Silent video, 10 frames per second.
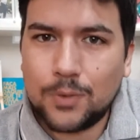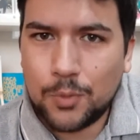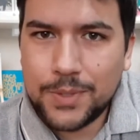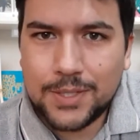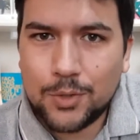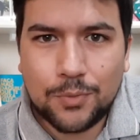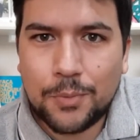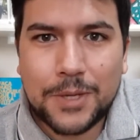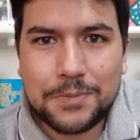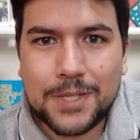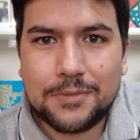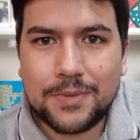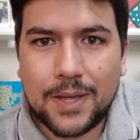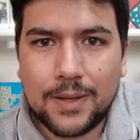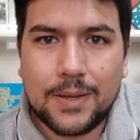Como assim eu não vou mais precisar de
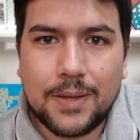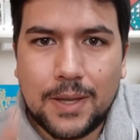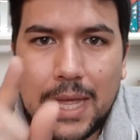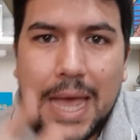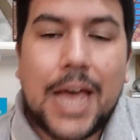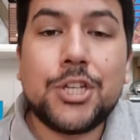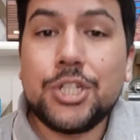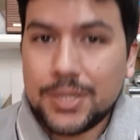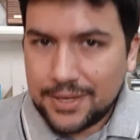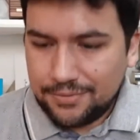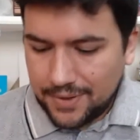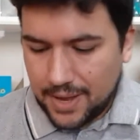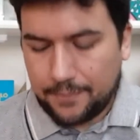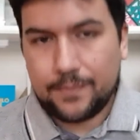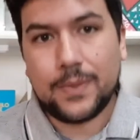fé? A gente tem
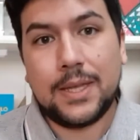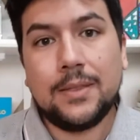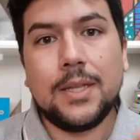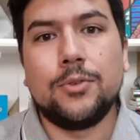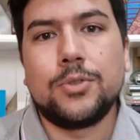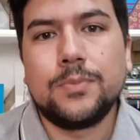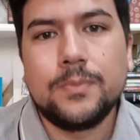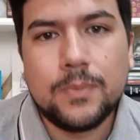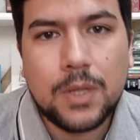fé em Deus.